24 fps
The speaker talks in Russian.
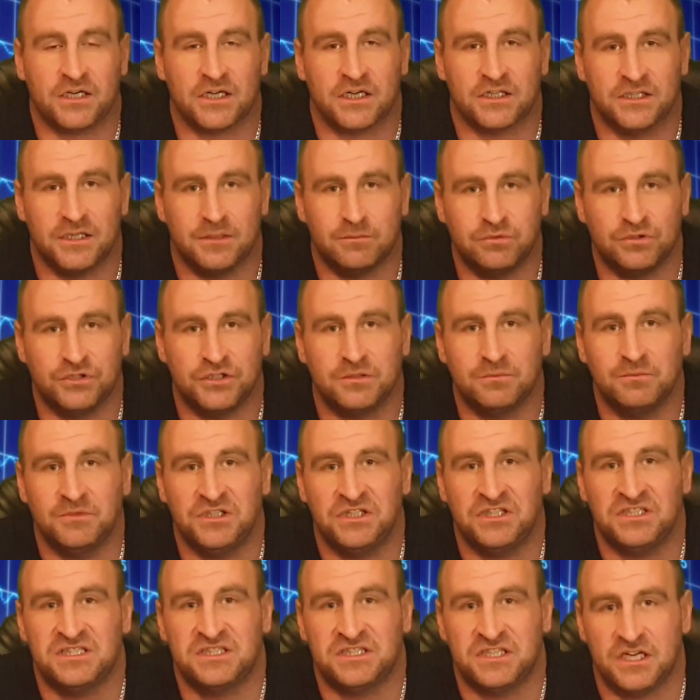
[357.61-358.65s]
когда будет
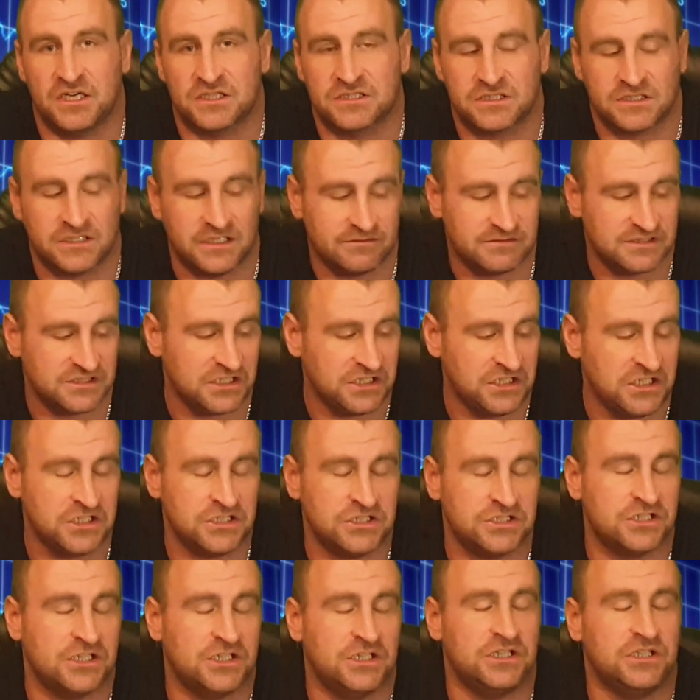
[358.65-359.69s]
министерская
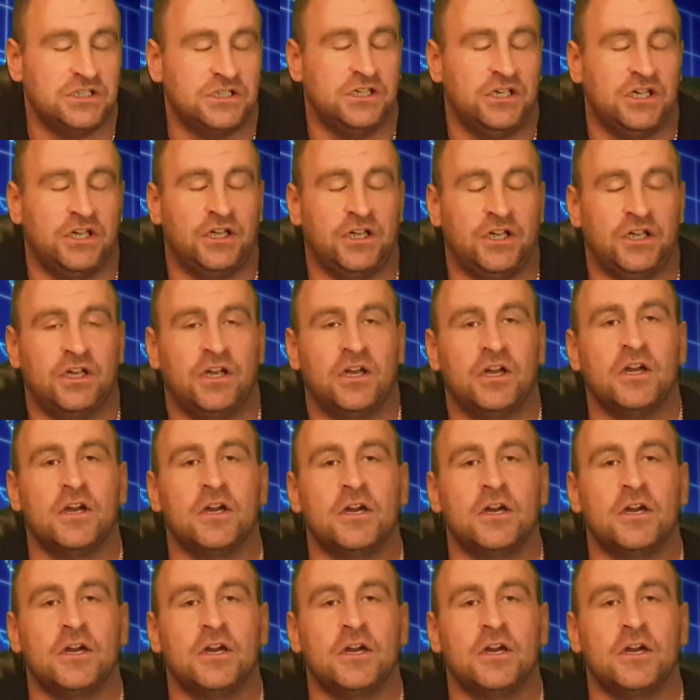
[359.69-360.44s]
встреча и